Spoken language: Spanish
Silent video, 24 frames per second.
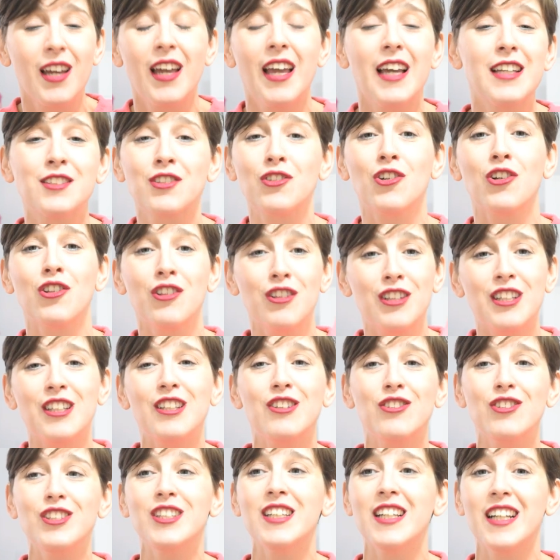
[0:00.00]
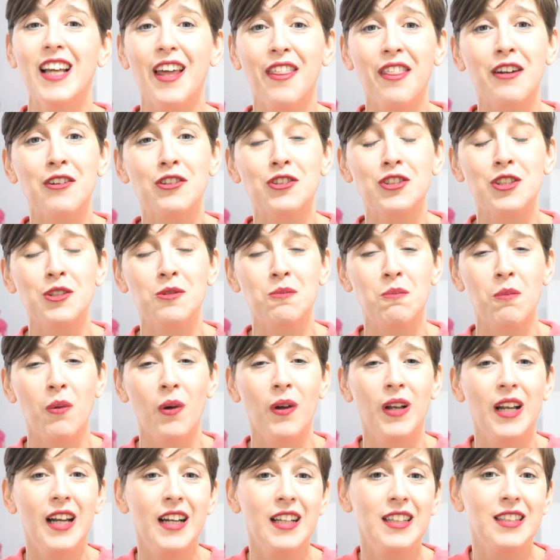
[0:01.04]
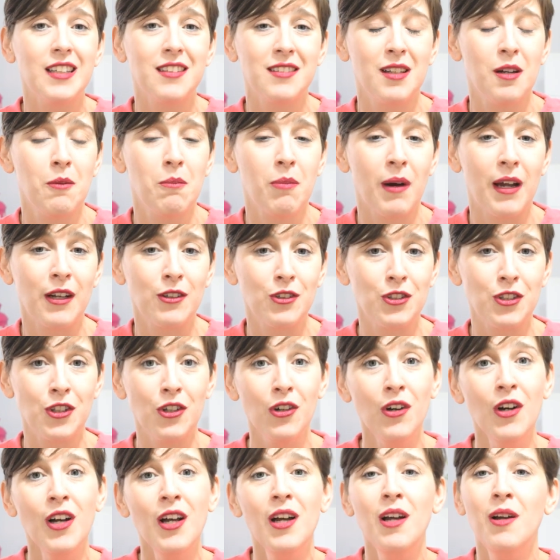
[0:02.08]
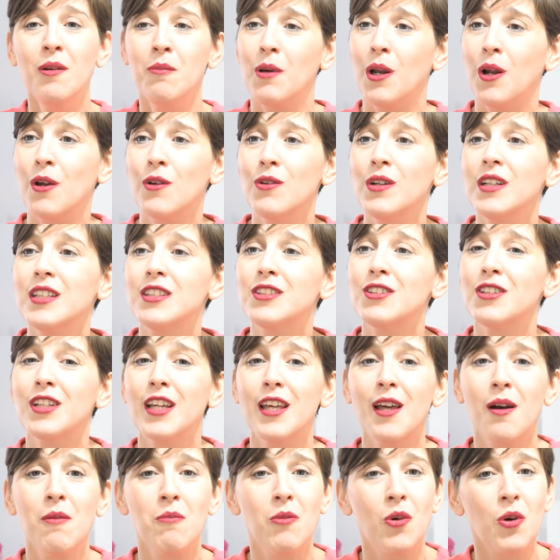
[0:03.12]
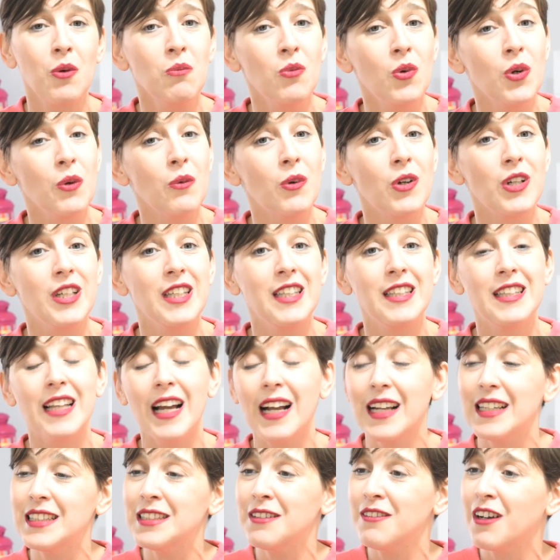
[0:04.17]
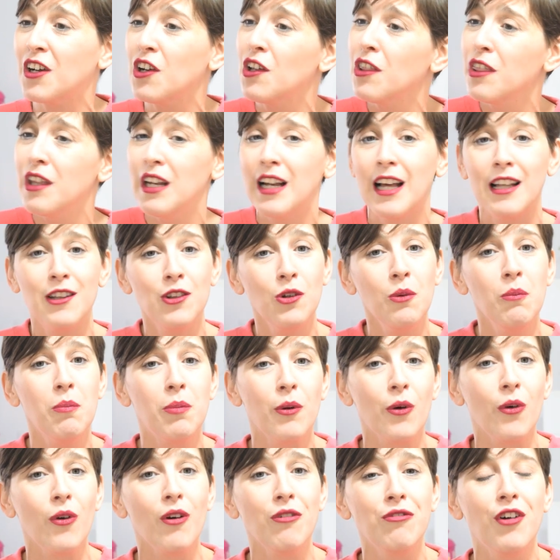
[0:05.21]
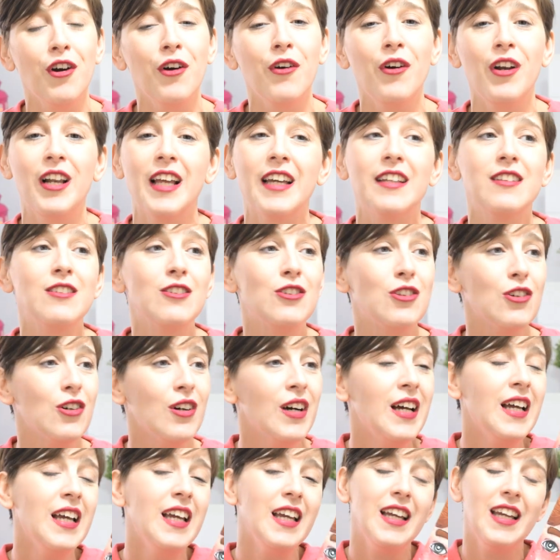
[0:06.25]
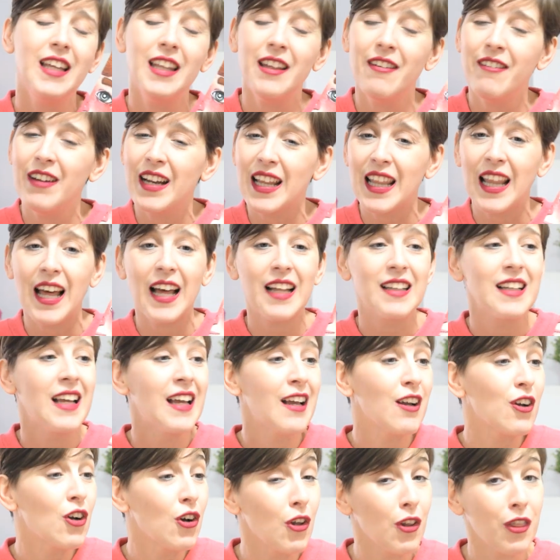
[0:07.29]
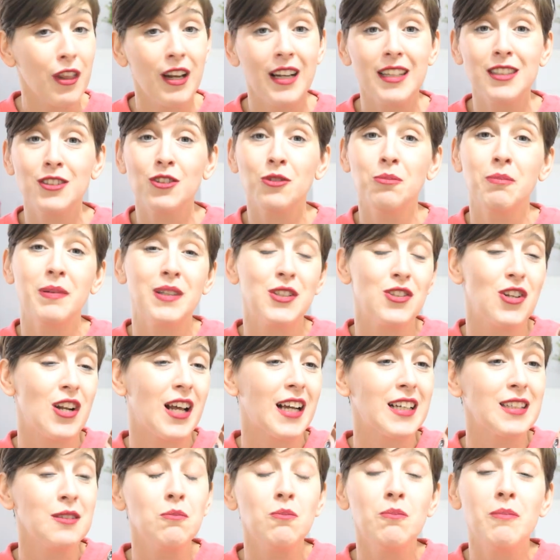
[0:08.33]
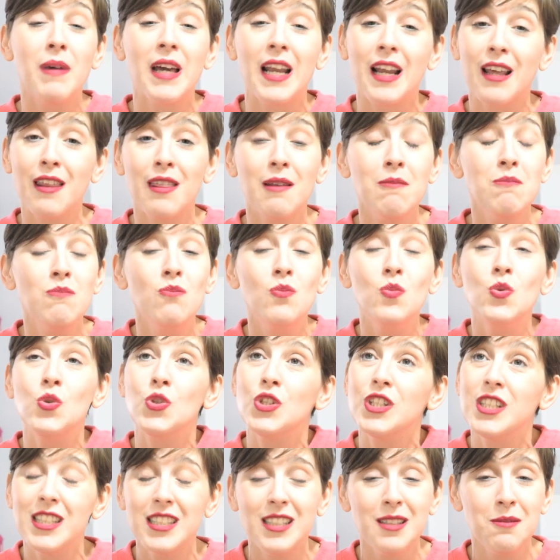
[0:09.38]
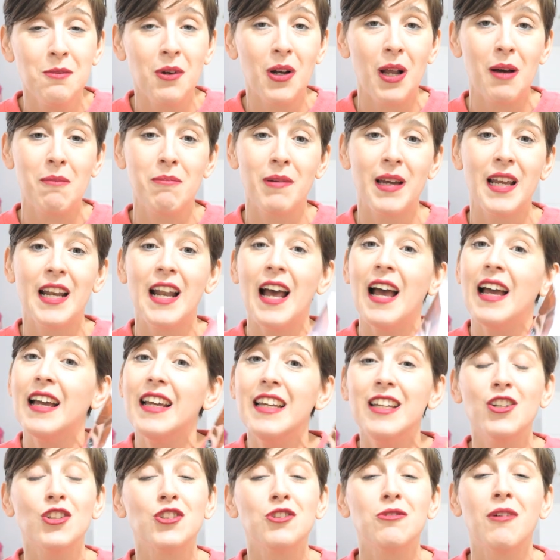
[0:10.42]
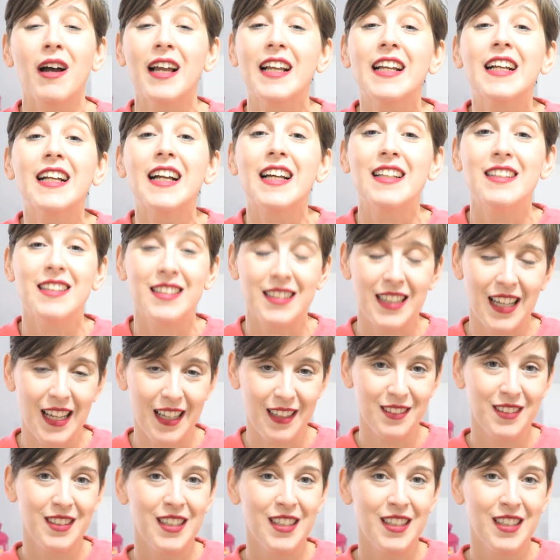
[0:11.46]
es cortito y sería haceros spoiler y destriparoslo, pero hay una historia de amor muy bonita que se va cocinando un poco a fuego lento y de verdad conocer a estos personajes merece muchísimo la pena y os va a encantar.